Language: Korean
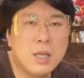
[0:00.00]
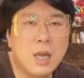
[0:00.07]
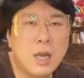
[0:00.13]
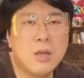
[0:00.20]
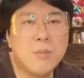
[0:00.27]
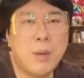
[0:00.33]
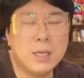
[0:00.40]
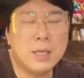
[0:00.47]

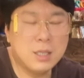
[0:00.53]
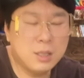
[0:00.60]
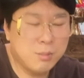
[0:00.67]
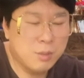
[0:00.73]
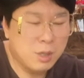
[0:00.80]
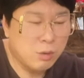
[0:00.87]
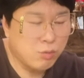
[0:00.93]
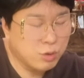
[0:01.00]
라는
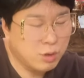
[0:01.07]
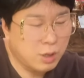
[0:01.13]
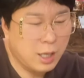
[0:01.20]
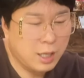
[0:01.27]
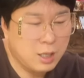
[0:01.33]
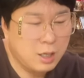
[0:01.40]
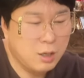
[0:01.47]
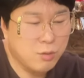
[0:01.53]
말씀을 우선
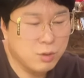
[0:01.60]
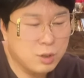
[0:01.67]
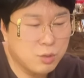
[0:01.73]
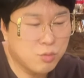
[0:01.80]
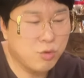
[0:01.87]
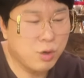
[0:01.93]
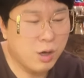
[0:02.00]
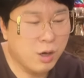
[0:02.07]
해드리고
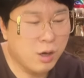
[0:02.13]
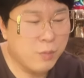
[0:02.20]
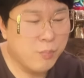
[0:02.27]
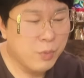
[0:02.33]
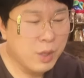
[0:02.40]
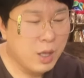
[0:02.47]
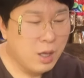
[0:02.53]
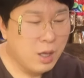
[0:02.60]
싶고요